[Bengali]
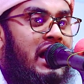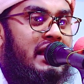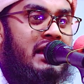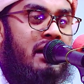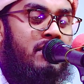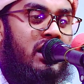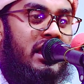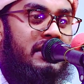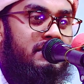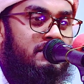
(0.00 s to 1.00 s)
আনহা
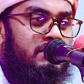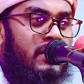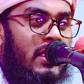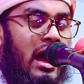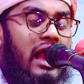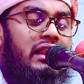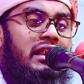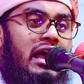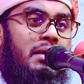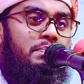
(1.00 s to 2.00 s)
বলেন
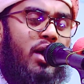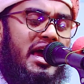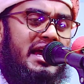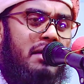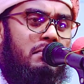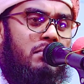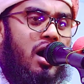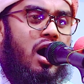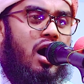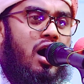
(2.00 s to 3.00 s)
আল্লাহর
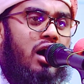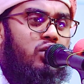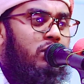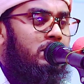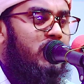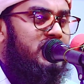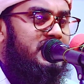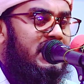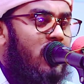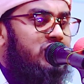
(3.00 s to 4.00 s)
পয়গম্বর
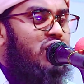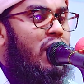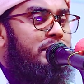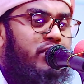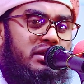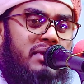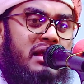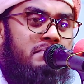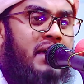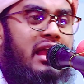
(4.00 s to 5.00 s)
উম্মতকে কত পরিমাণ
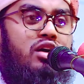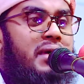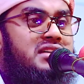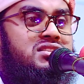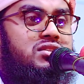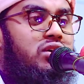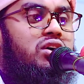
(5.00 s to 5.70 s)
ভালোবাসত